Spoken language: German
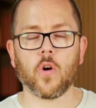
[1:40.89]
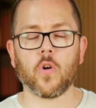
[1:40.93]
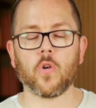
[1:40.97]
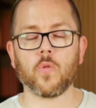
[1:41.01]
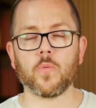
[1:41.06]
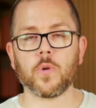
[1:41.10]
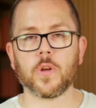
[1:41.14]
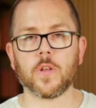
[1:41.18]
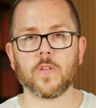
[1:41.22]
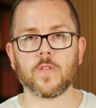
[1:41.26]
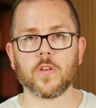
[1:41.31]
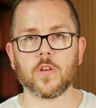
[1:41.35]

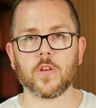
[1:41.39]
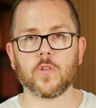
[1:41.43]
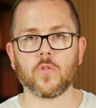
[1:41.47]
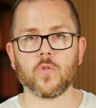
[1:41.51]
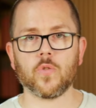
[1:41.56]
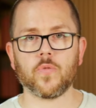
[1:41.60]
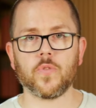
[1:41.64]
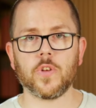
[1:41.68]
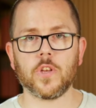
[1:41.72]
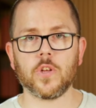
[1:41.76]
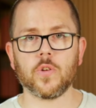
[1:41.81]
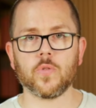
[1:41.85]
HomeKit
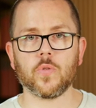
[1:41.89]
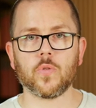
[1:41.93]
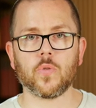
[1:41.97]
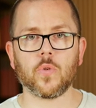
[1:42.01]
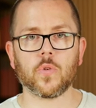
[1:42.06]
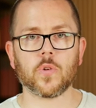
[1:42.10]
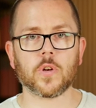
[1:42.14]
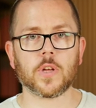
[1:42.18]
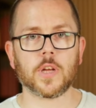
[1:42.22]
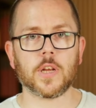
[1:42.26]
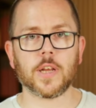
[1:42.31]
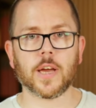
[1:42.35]
Secure Video
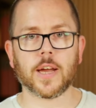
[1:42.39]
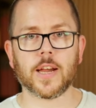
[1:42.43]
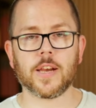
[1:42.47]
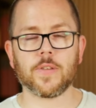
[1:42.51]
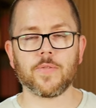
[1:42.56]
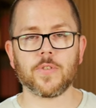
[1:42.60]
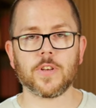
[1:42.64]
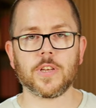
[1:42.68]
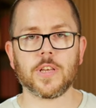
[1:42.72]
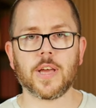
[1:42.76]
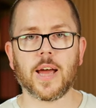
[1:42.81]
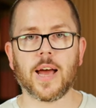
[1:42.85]
und
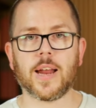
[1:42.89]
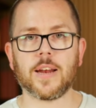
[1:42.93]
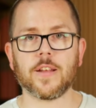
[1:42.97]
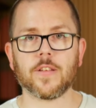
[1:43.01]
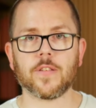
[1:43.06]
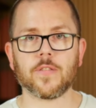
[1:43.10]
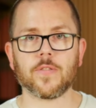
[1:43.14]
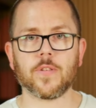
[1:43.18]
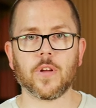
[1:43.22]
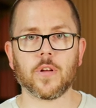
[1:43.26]
generell wird hier alles,